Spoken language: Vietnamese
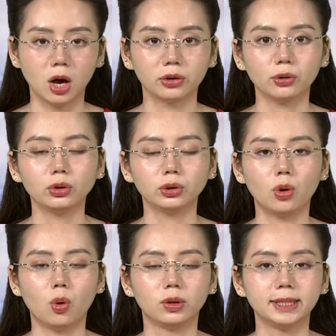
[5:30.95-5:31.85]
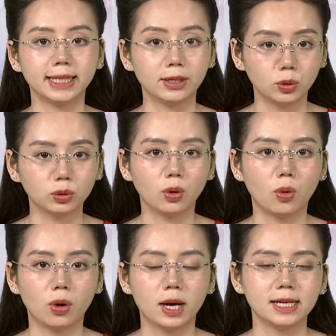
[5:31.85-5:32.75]
đốt đồ trên ô
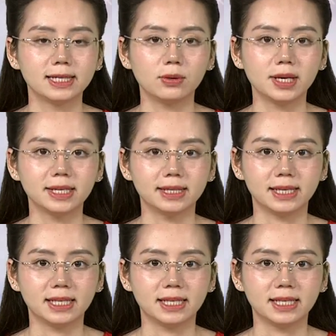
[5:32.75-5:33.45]
tô sau khi xảy